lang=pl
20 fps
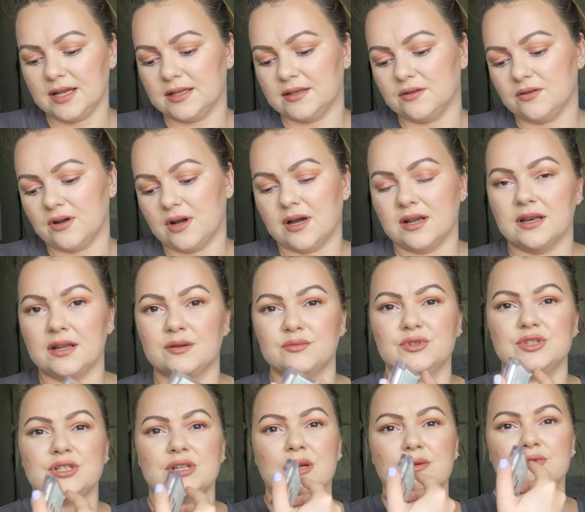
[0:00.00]
no ale
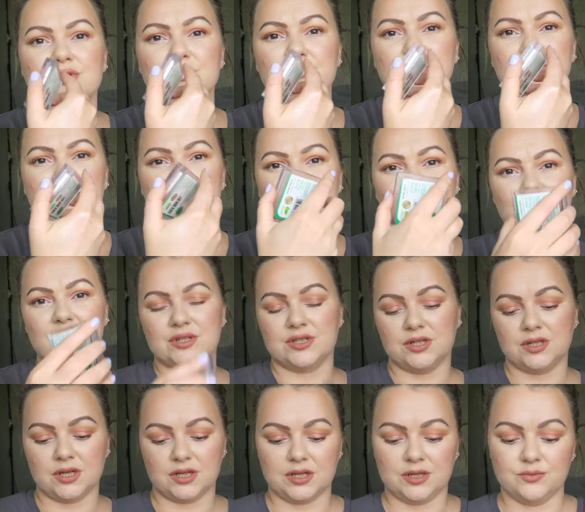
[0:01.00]
myślałam, że będzie
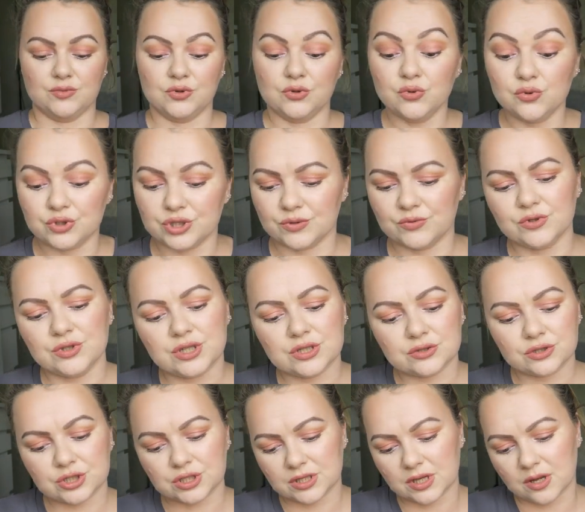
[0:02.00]
bardziej takim różem. No nie
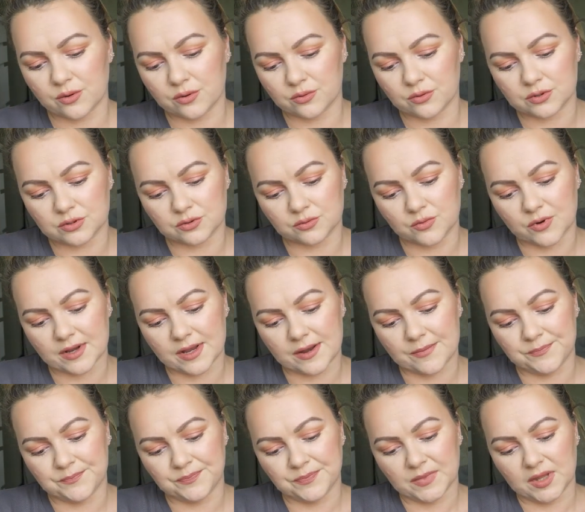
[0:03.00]
doczytałam, po prostu moja
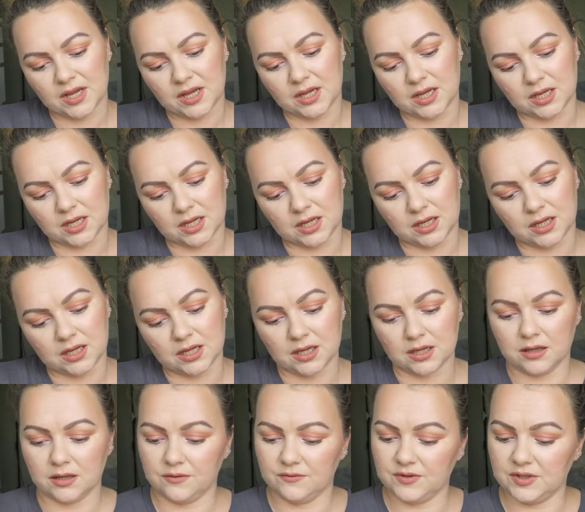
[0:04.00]
e,
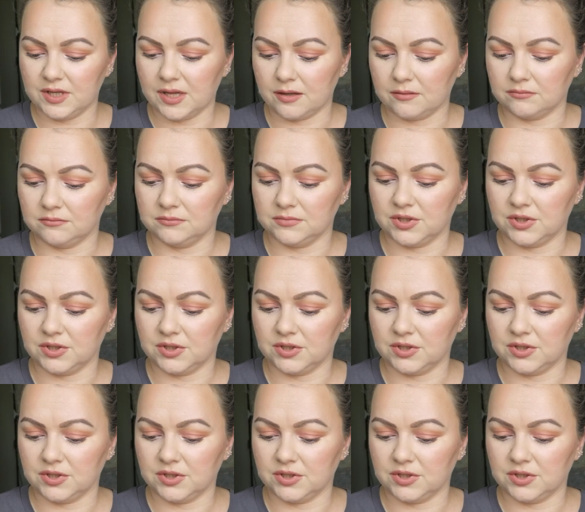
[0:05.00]
wina.